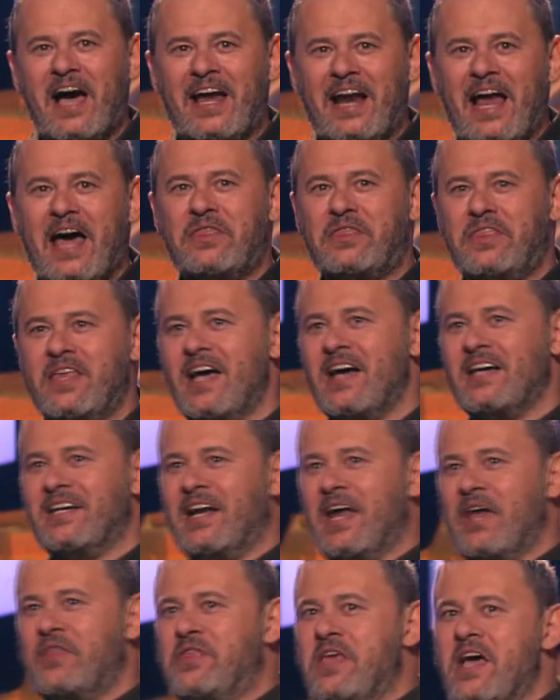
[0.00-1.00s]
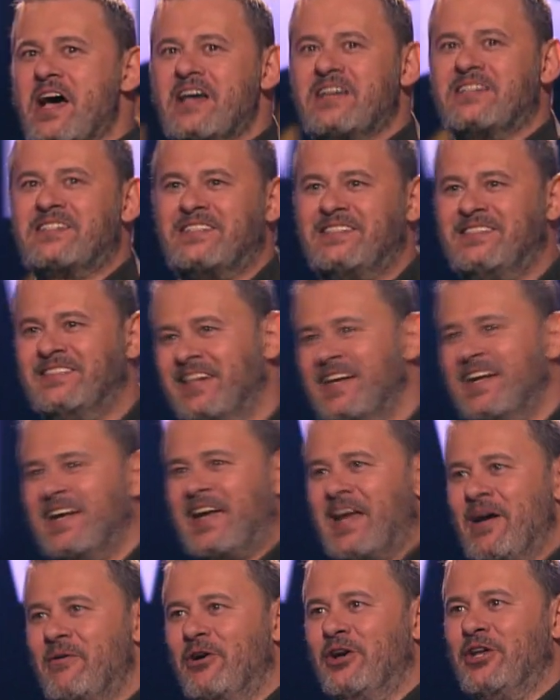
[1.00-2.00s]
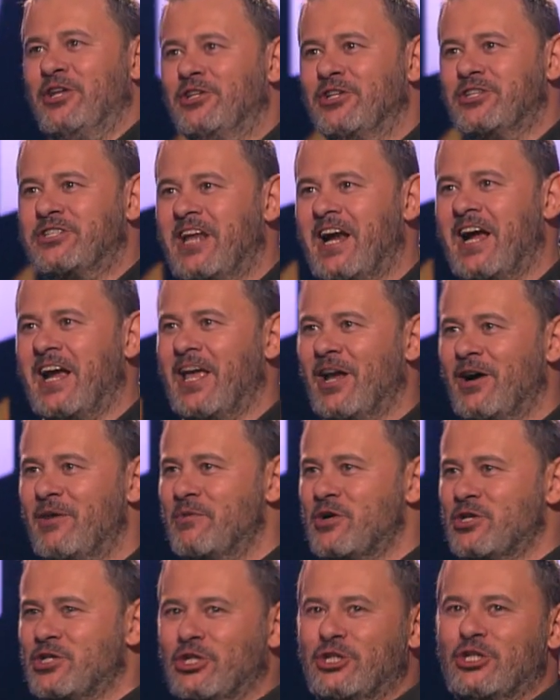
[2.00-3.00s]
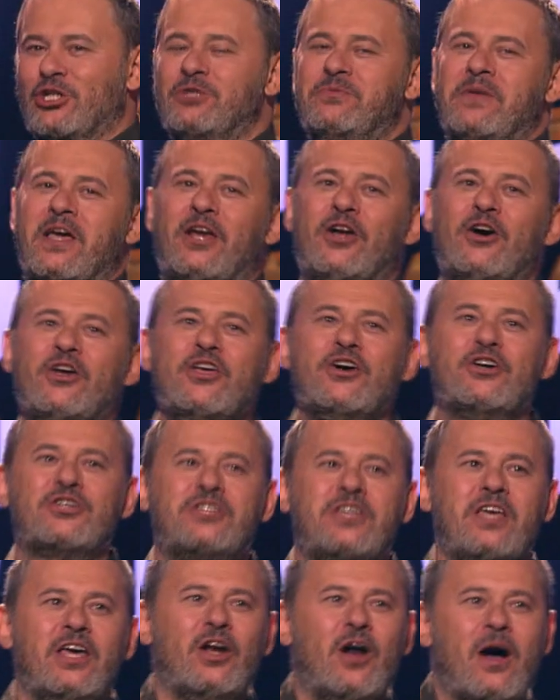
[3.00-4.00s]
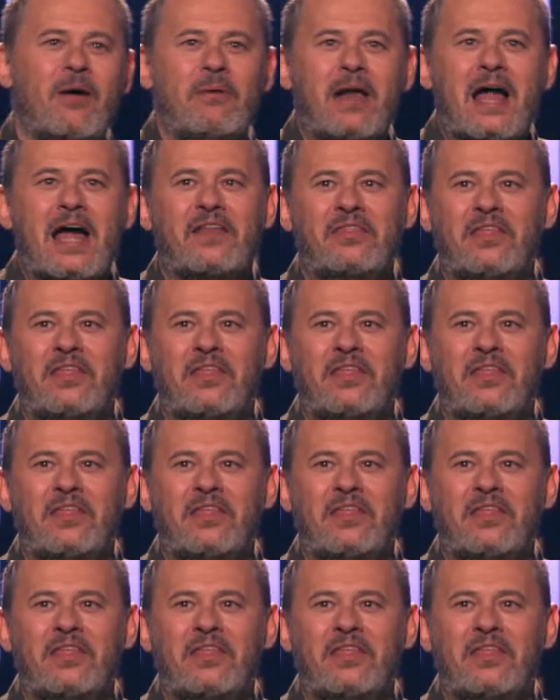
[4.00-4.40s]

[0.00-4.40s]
gracias, gracias. Qué bonito estar aquí con vosotros. Bien, hoy os quiero hablar